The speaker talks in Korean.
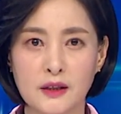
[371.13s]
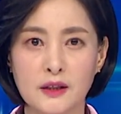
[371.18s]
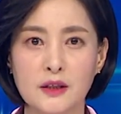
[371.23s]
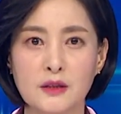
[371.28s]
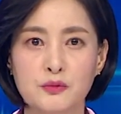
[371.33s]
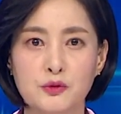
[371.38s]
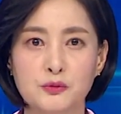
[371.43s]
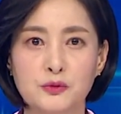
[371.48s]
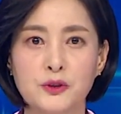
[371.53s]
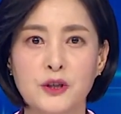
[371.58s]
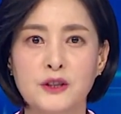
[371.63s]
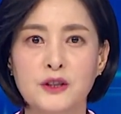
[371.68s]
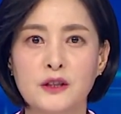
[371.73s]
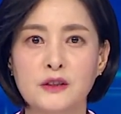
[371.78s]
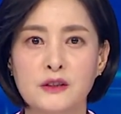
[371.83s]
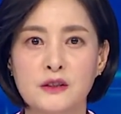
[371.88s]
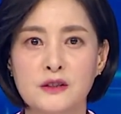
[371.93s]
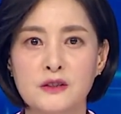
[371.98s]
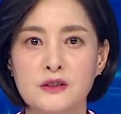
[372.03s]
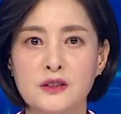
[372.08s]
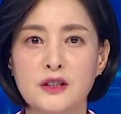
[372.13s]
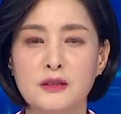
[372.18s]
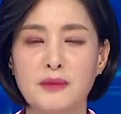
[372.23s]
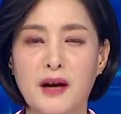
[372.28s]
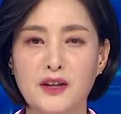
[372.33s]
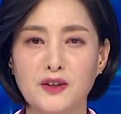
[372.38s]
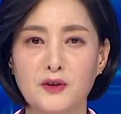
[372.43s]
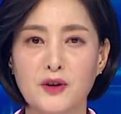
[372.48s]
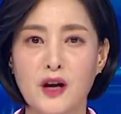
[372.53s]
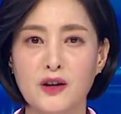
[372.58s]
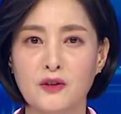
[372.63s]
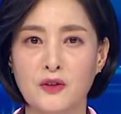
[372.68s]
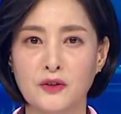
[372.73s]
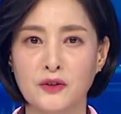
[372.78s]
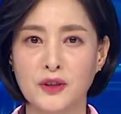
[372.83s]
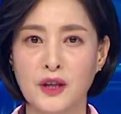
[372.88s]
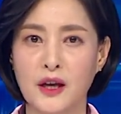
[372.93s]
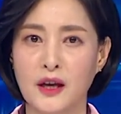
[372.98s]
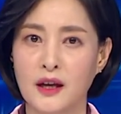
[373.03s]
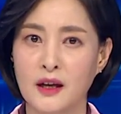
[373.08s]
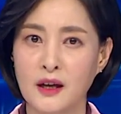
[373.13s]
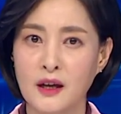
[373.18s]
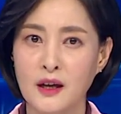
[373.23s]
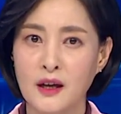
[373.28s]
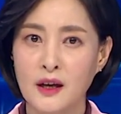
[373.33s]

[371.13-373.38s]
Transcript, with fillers: 이 부분에 대한 의지를 반영한 건데,